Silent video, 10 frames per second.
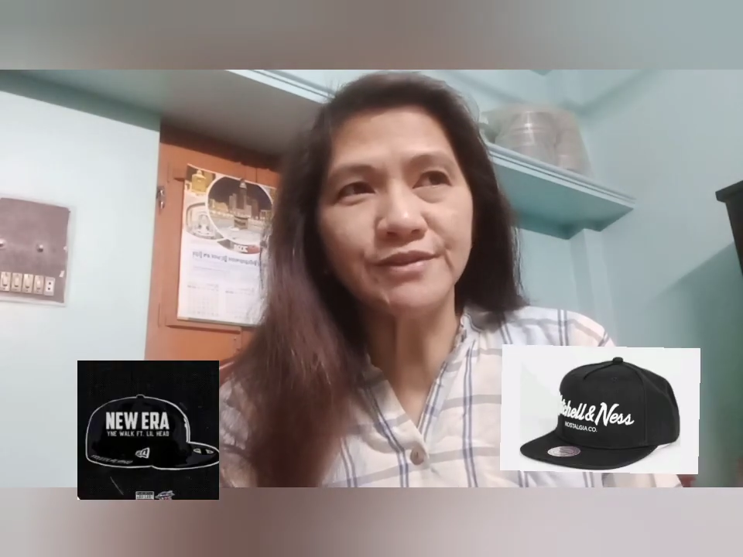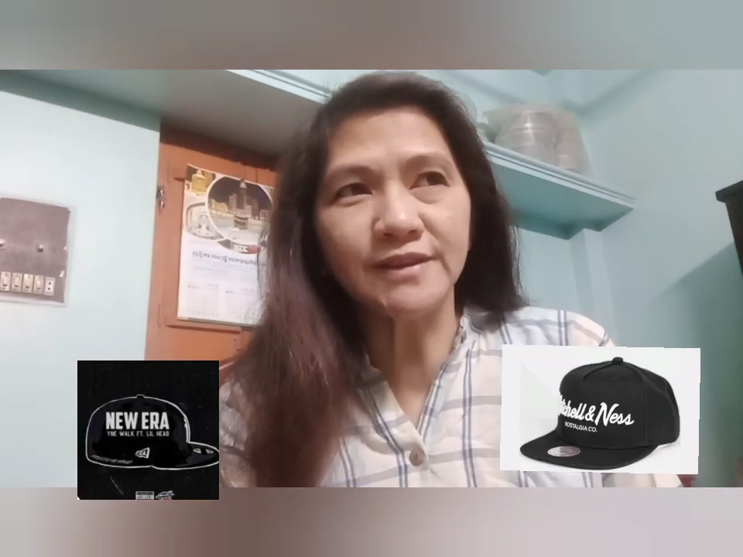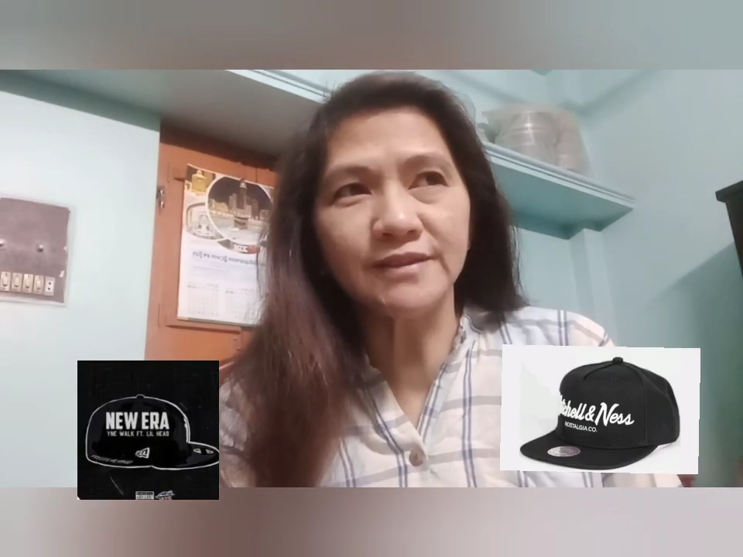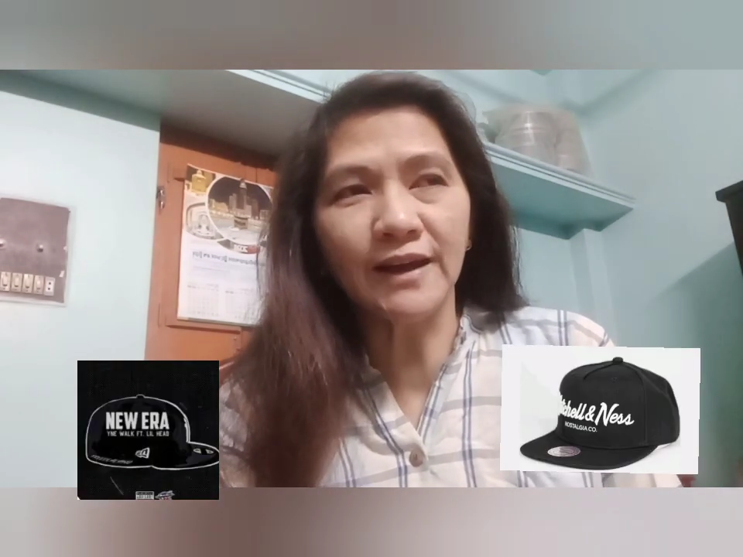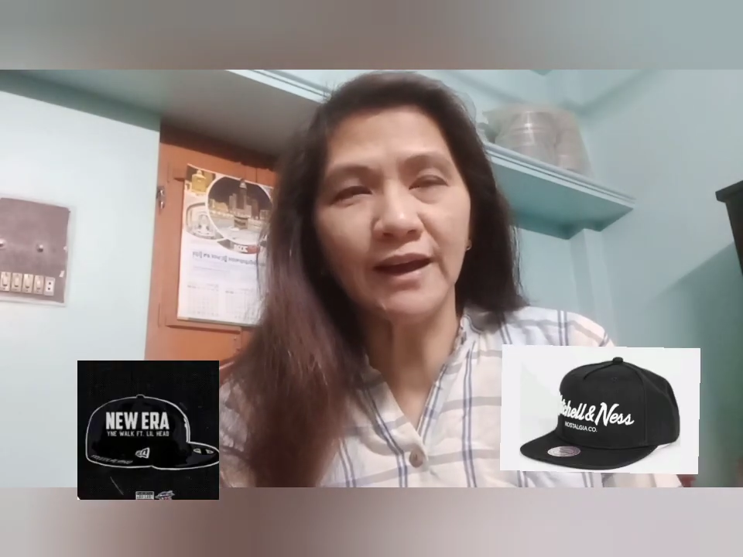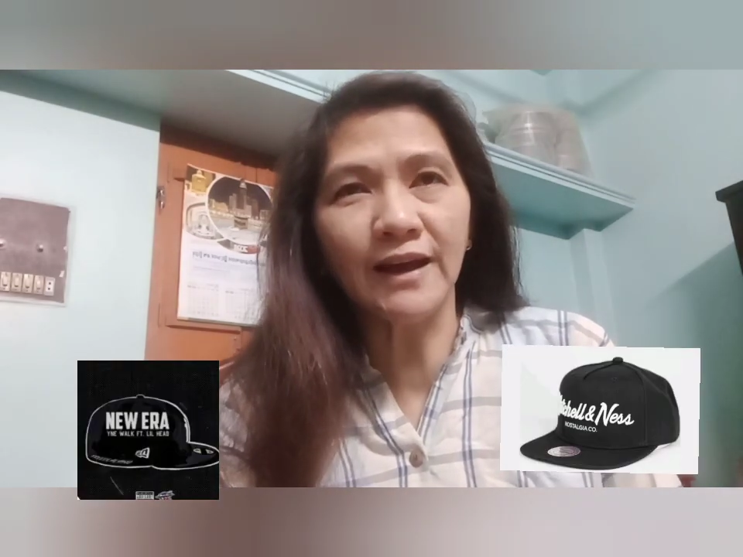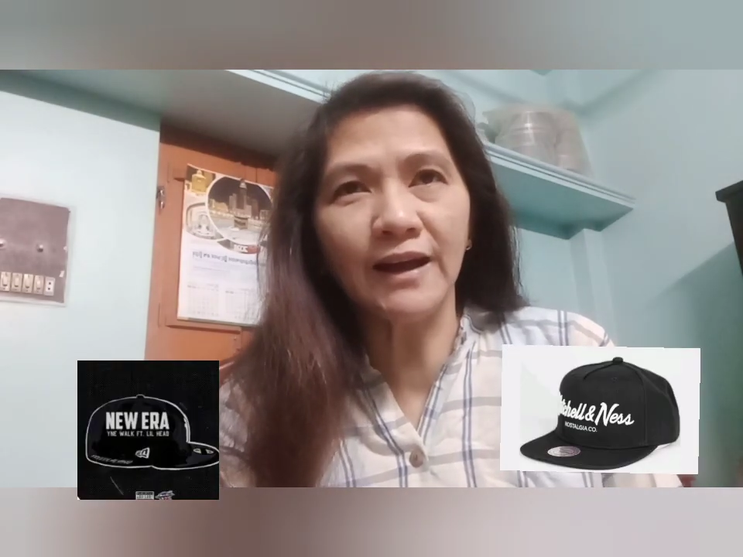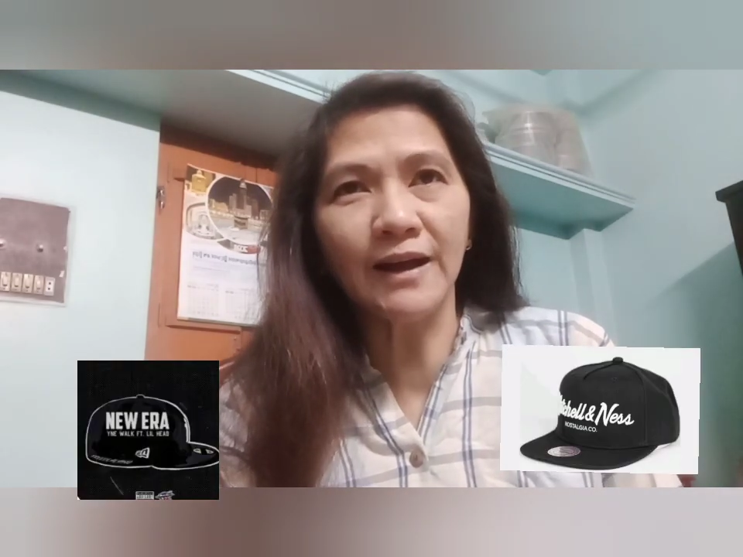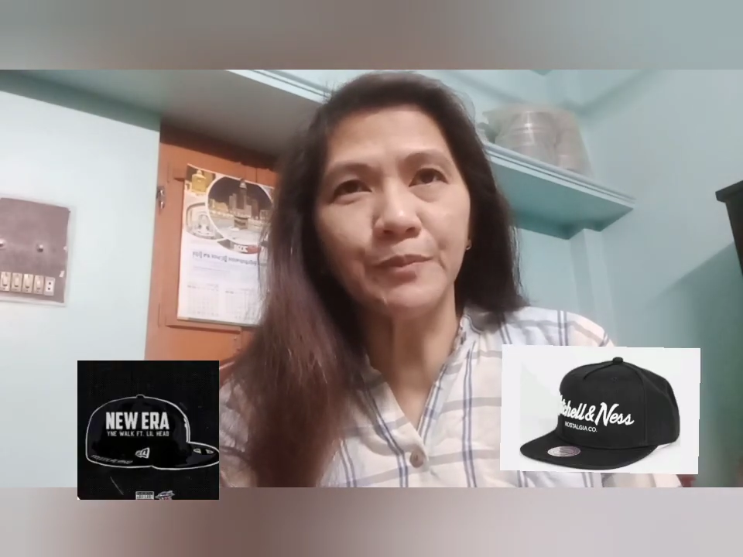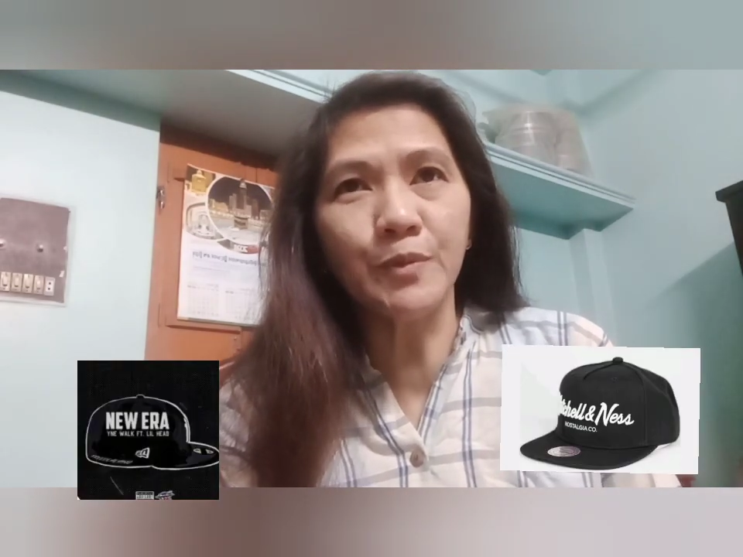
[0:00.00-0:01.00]

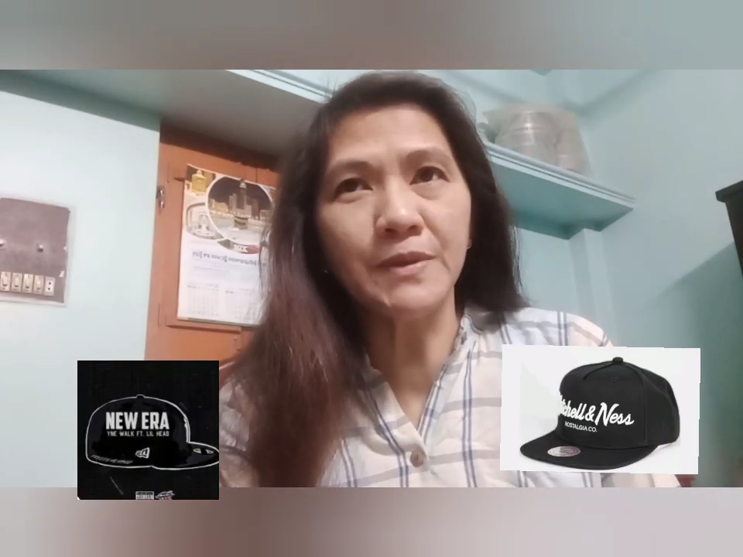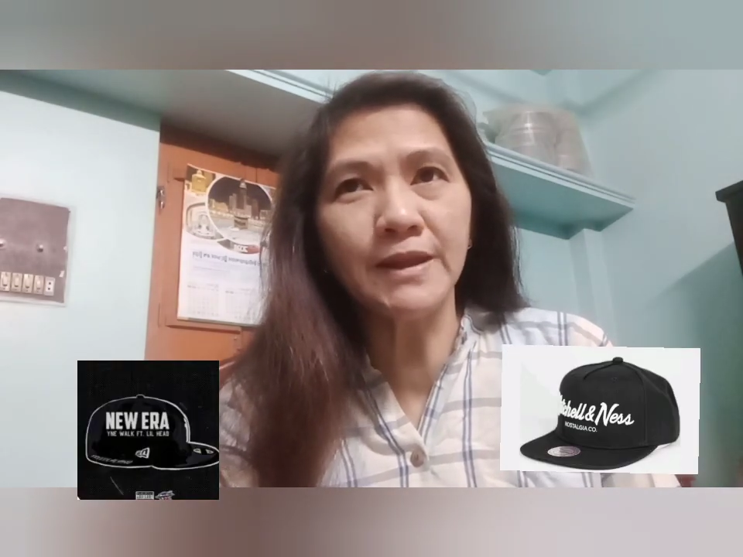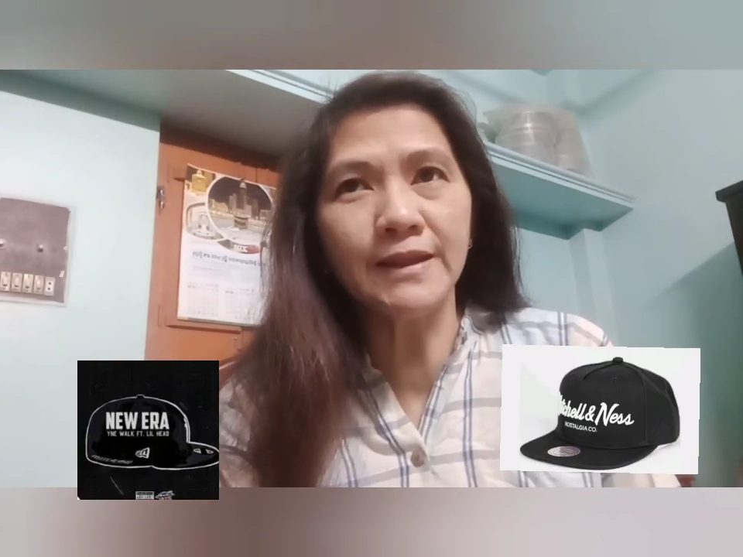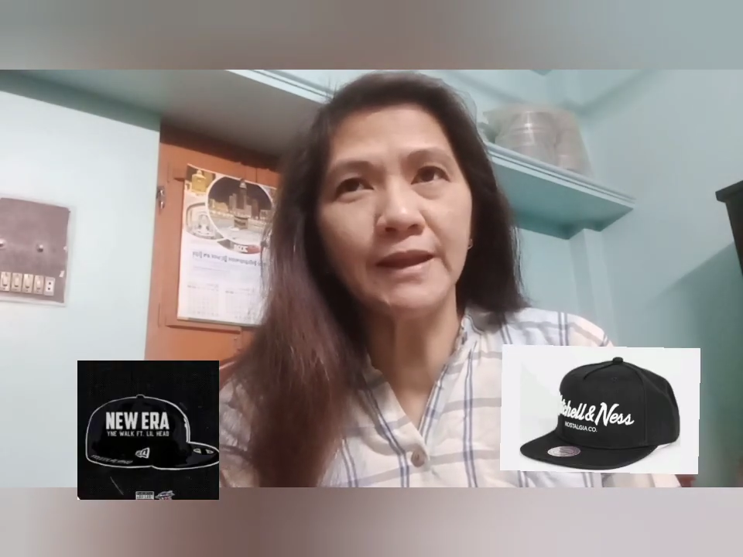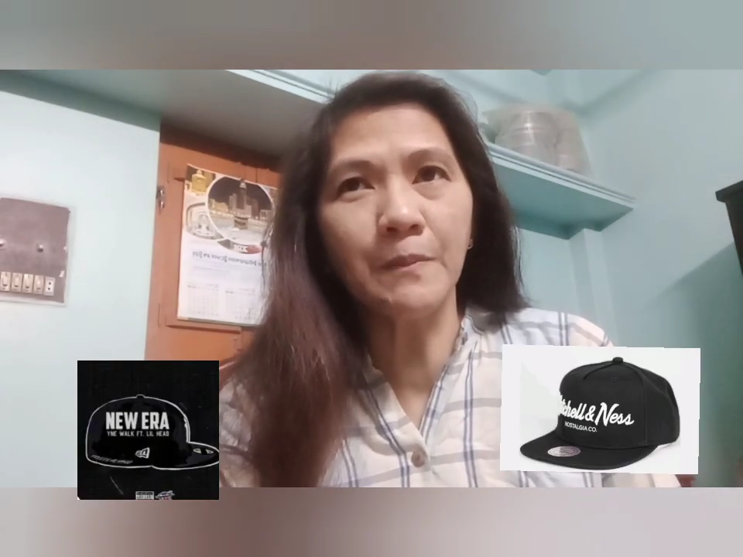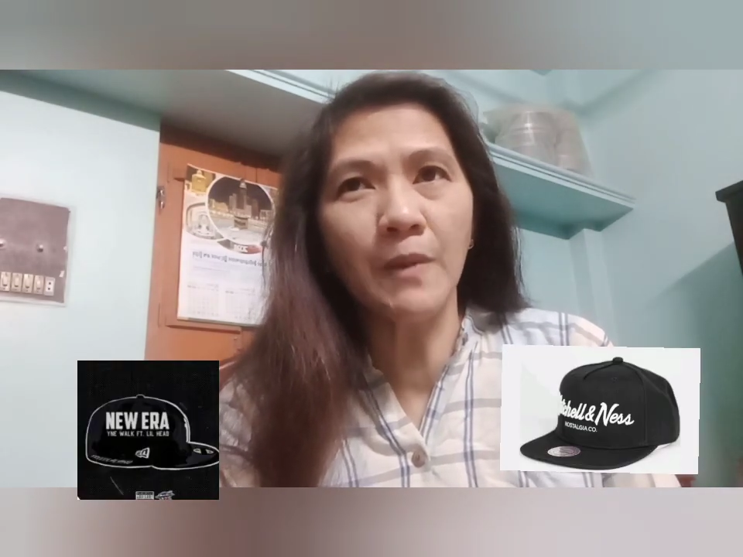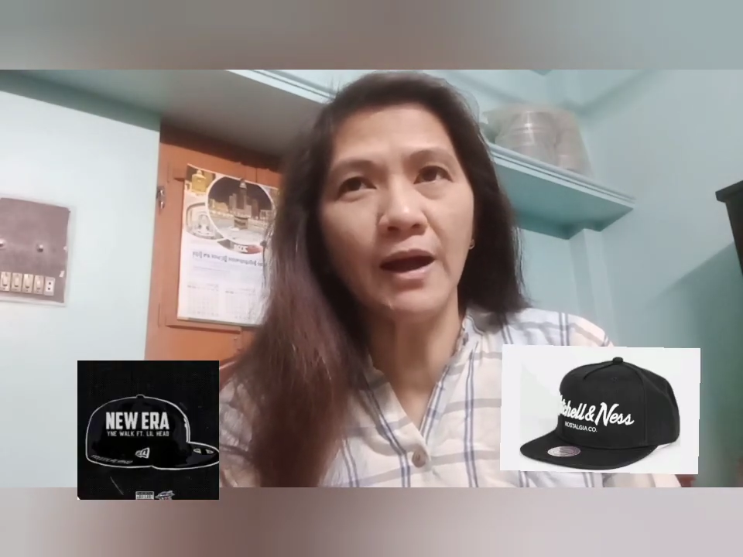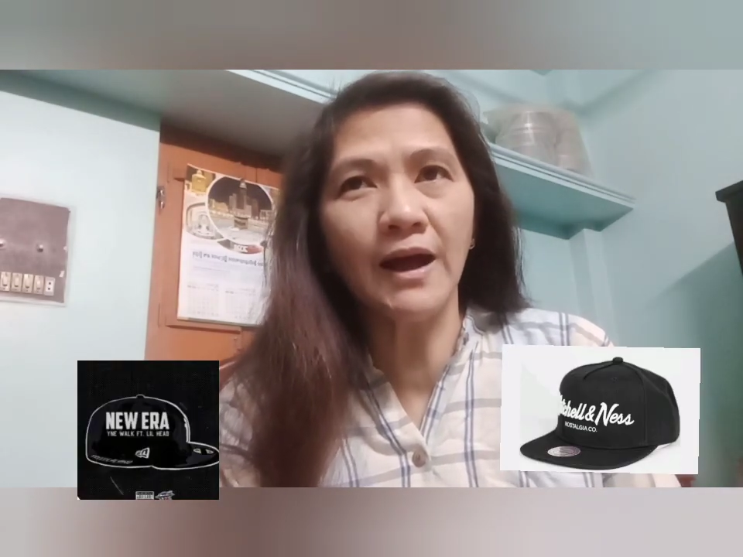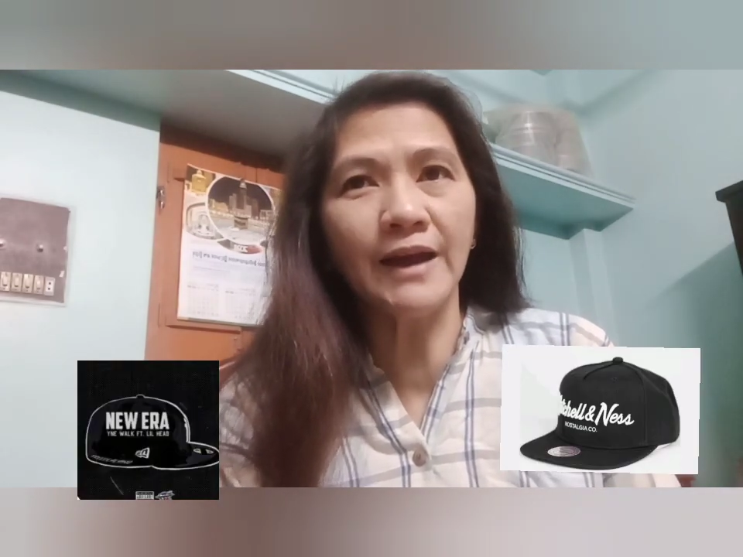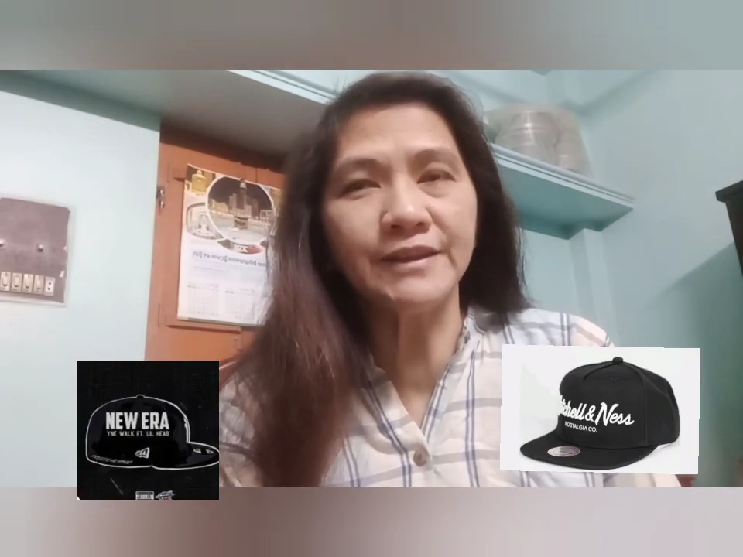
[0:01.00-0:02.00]
sa bumili ng mga